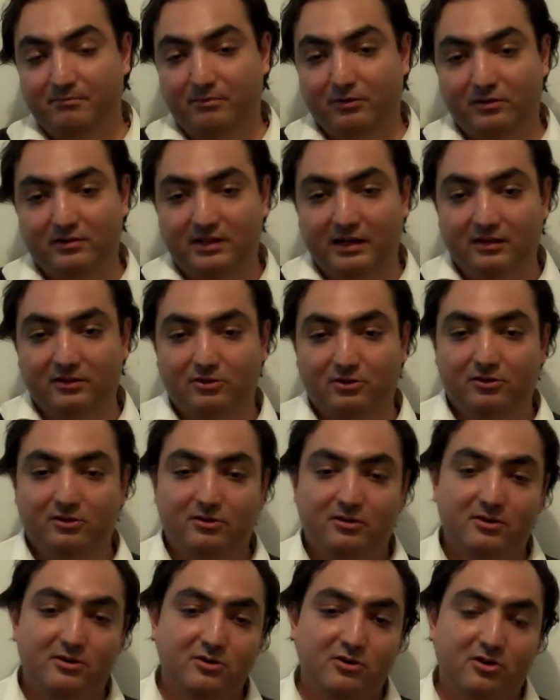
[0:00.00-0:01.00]
Por
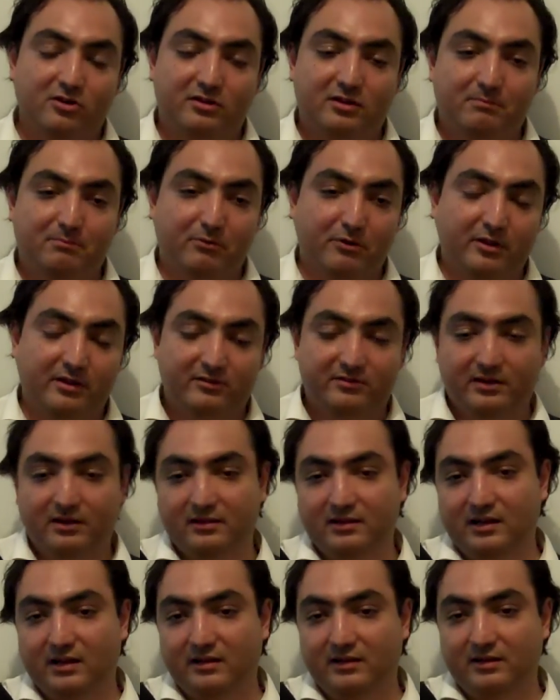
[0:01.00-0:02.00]
tanto, no te puedo
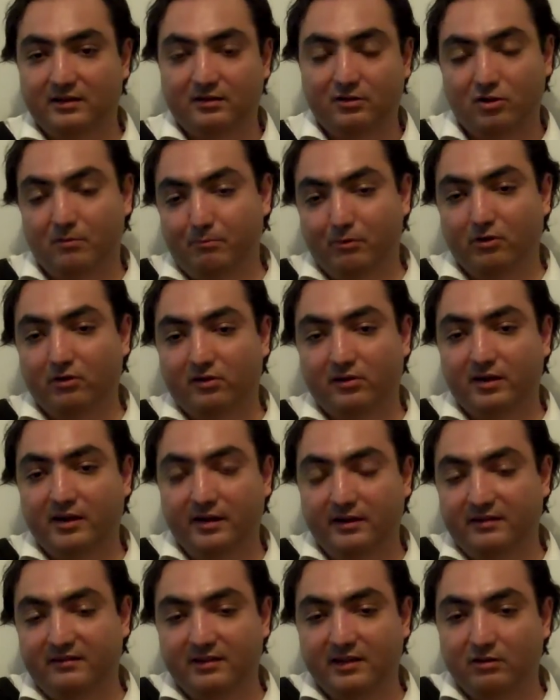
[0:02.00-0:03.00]
hacer nada, no puedo
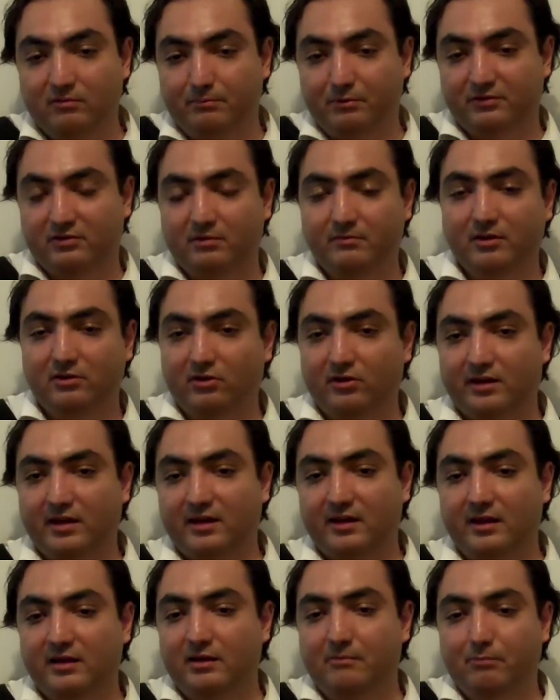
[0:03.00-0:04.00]
iniciar un procedimiento de
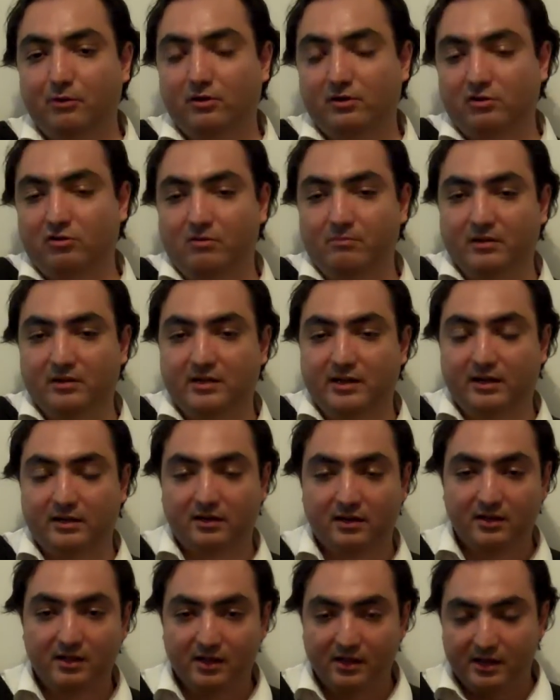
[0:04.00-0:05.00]
queja y ni puedo
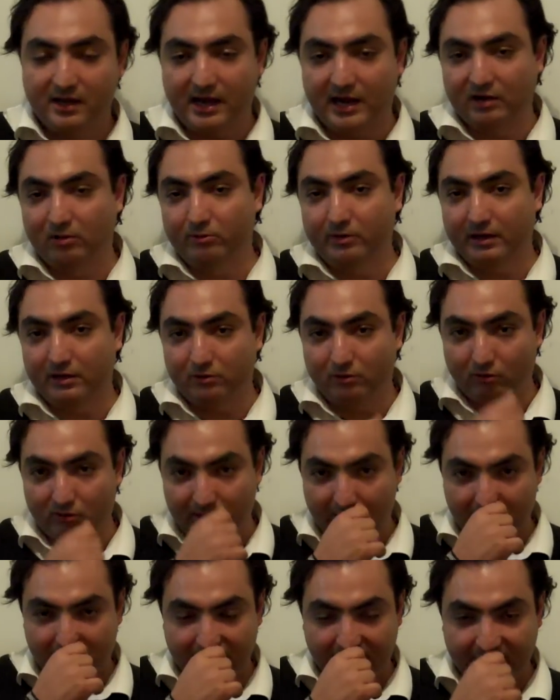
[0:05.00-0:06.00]
recomendar al gobierno
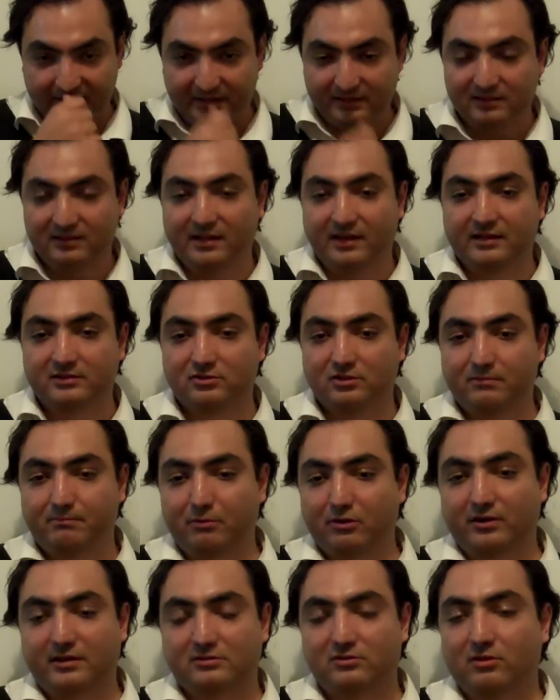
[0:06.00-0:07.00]
local que legisle eso
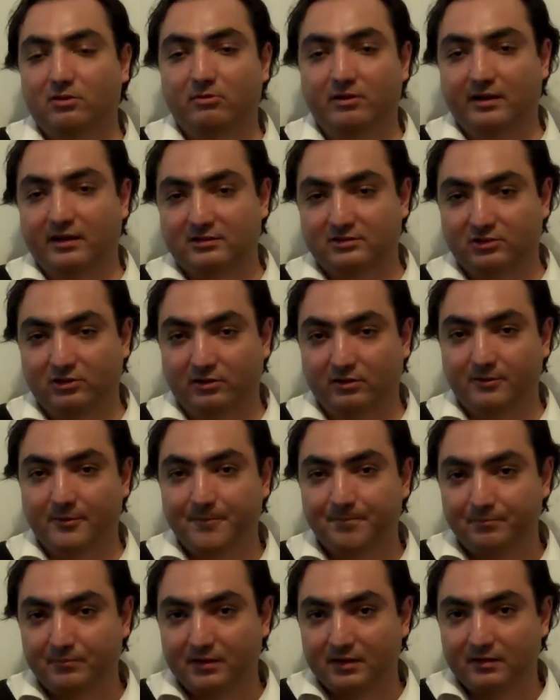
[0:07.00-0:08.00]
porque es una obligación
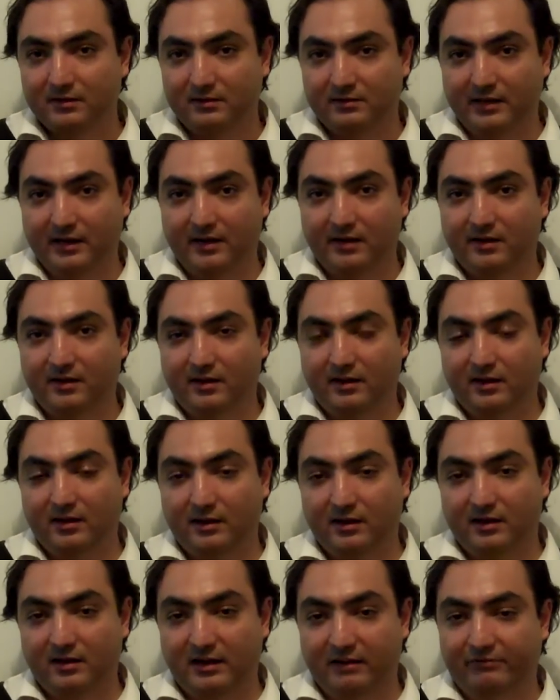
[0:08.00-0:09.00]
de
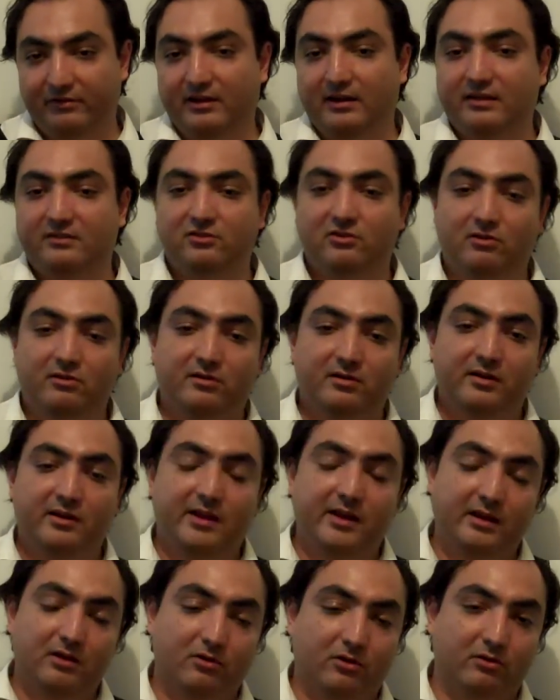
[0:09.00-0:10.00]
la federación
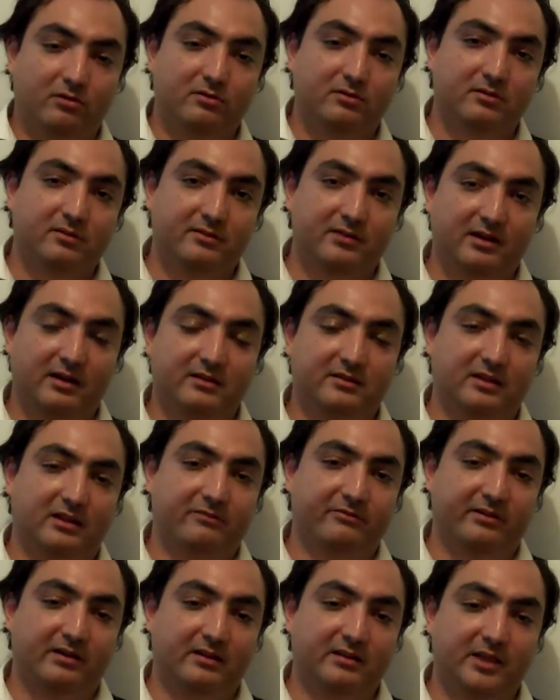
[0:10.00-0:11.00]
y no de la entidad
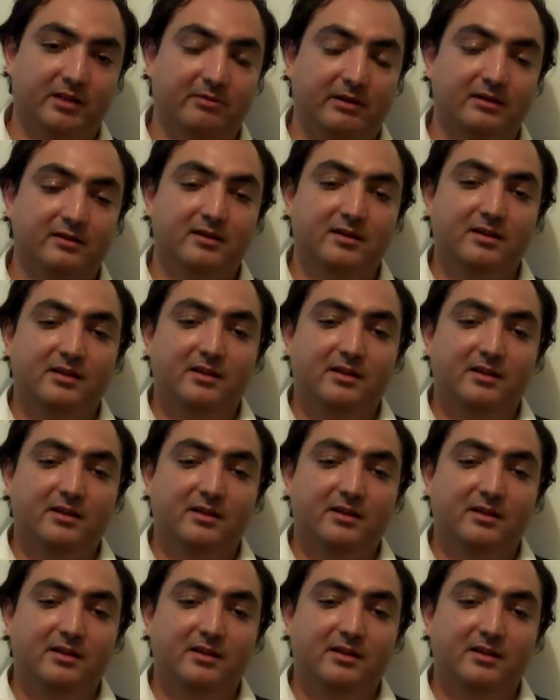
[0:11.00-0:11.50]
federativa.